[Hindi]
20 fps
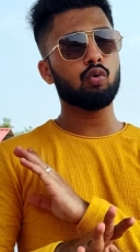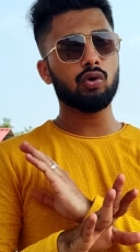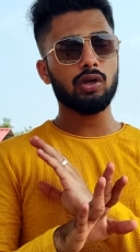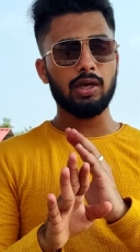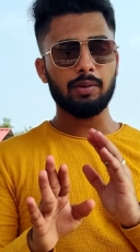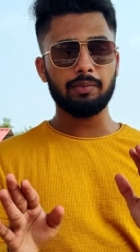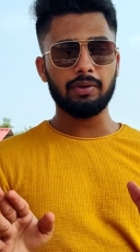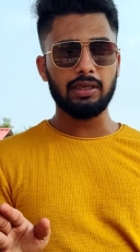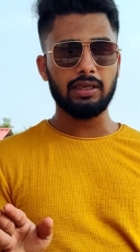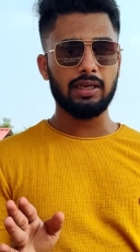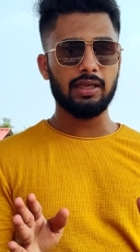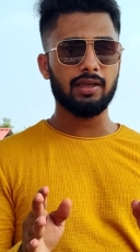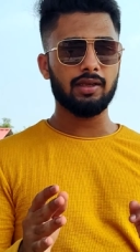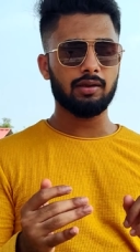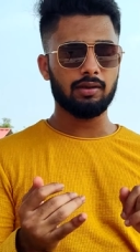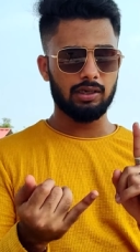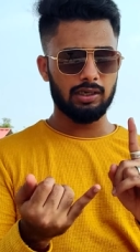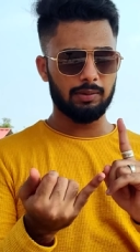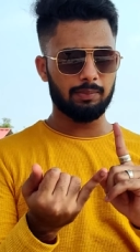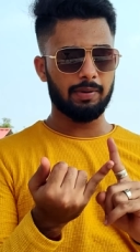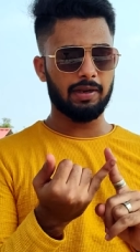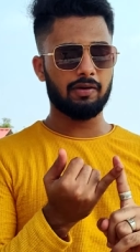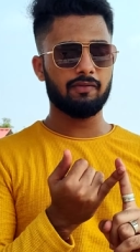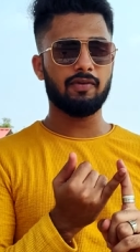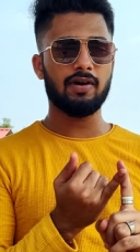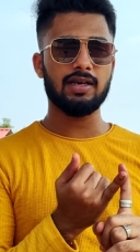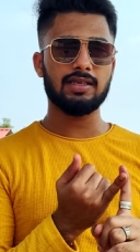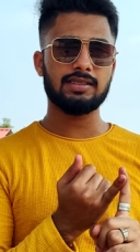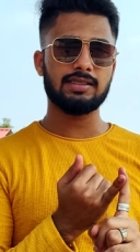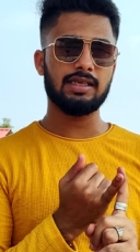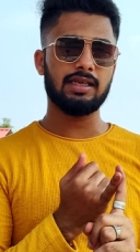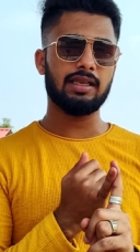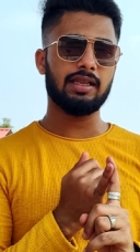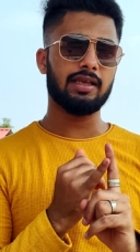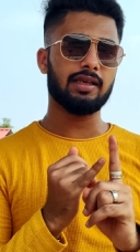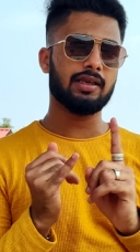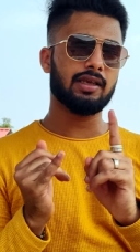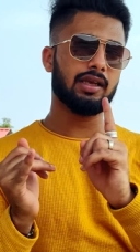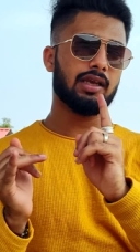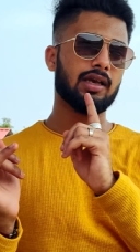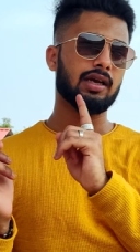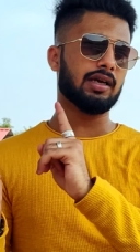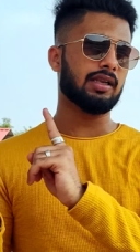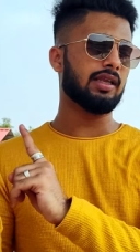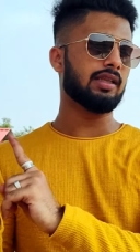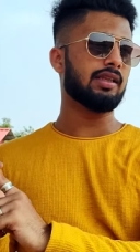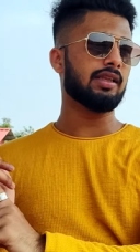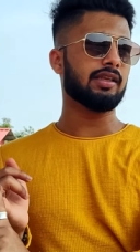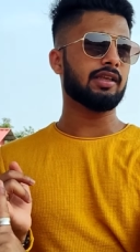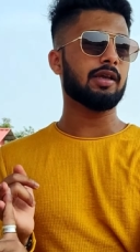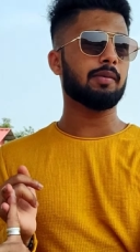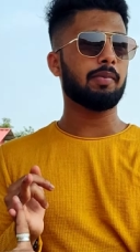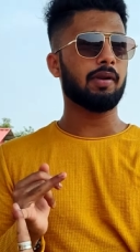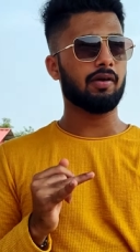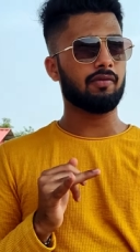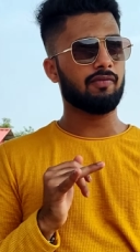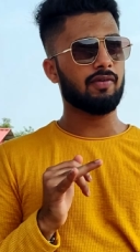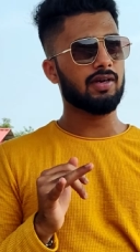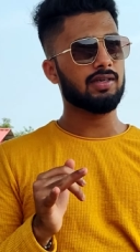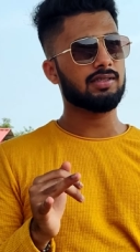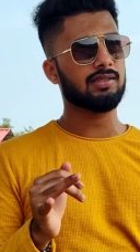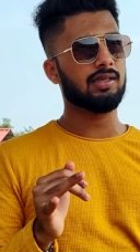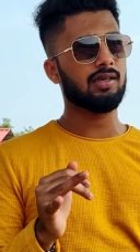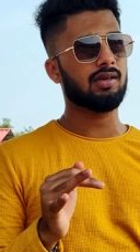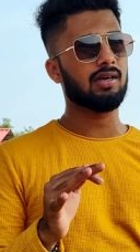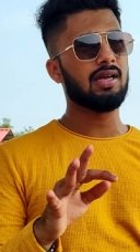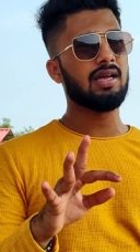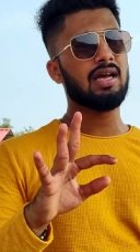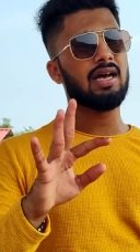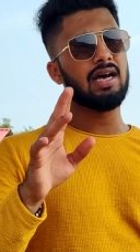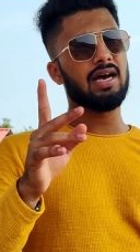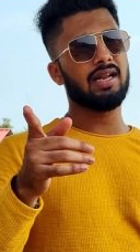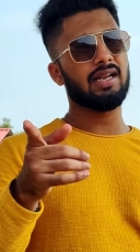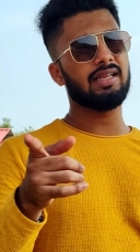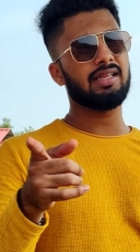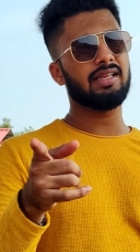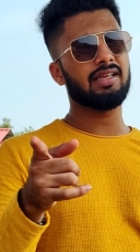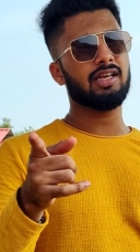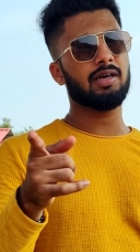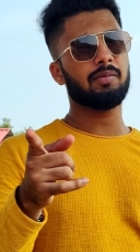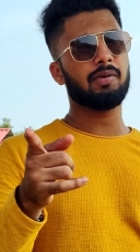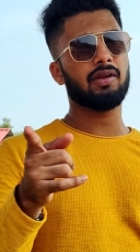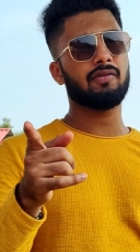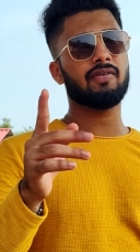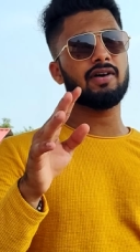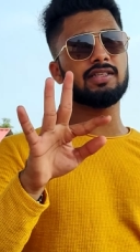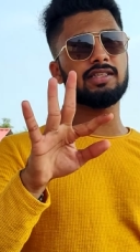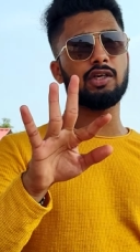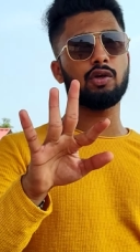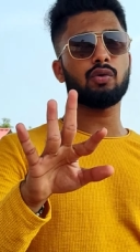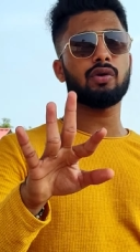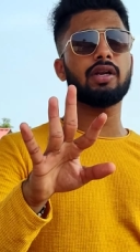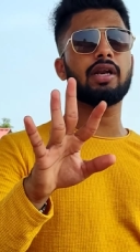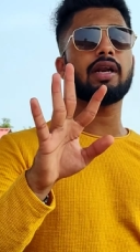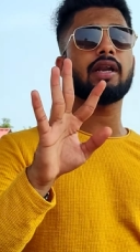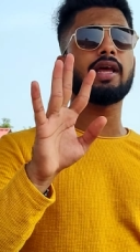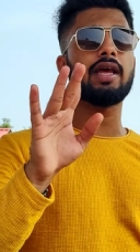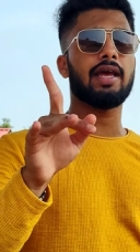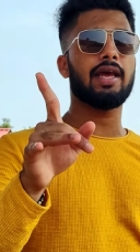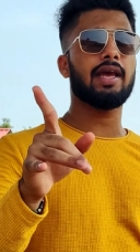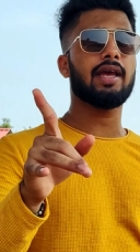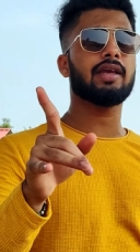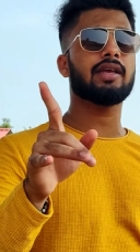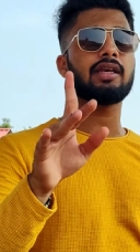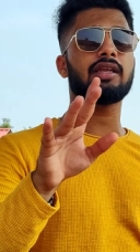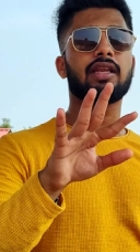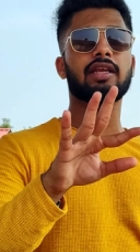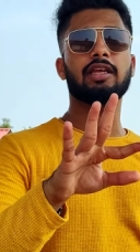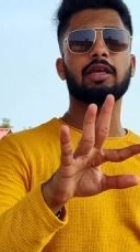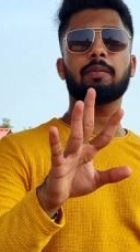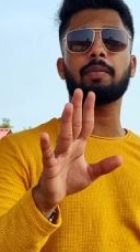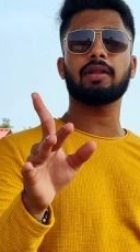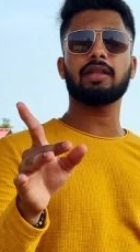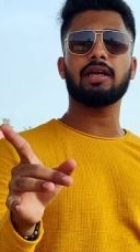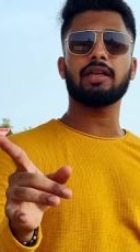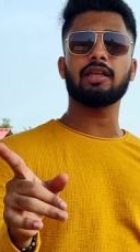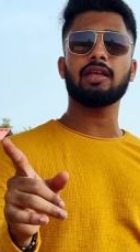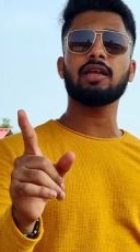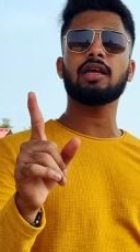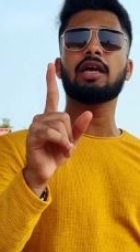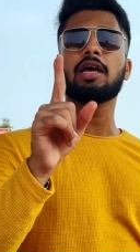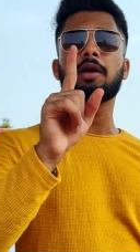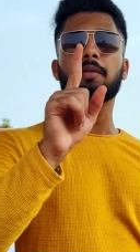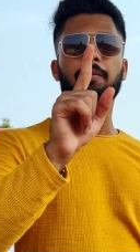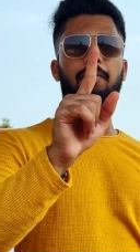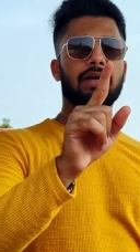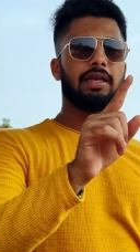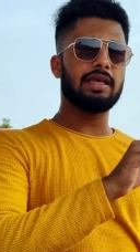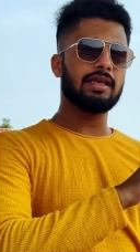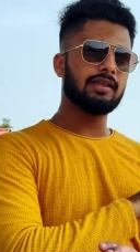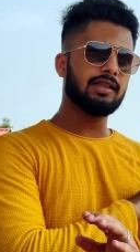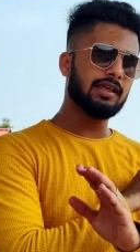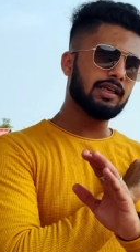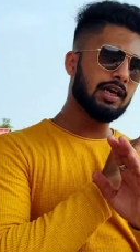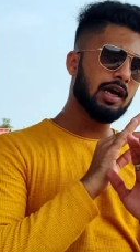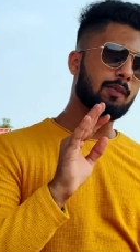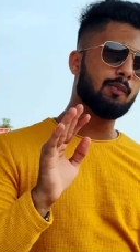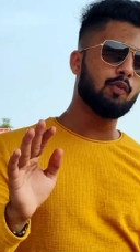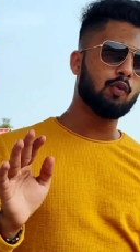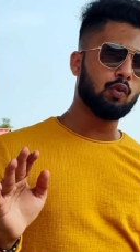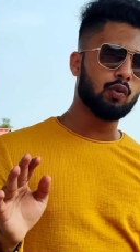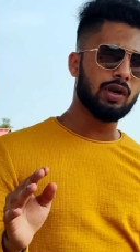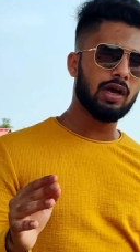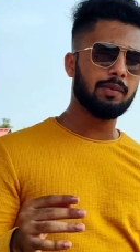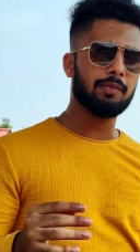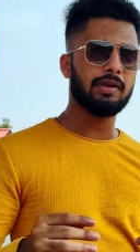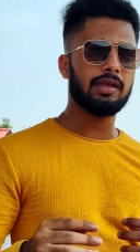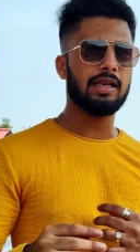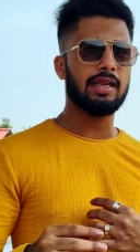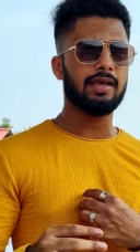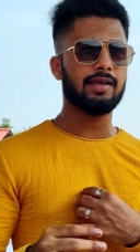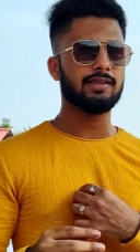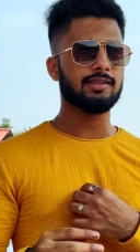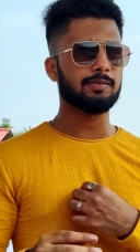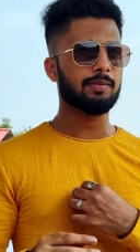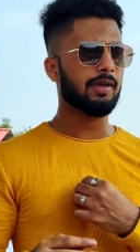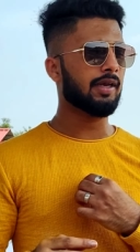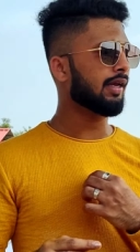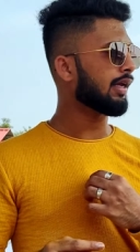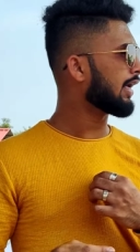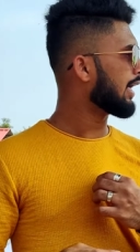पूरा मील है ब्रेकफास्ट से लेके अगले दिन के ब्रेकफास्ट तक अगले दिन का ब्रेकफास्ट इंक्लूडेड है कि नहीं ये पता नहीं बट एक दिन का पूरा मील है इसमें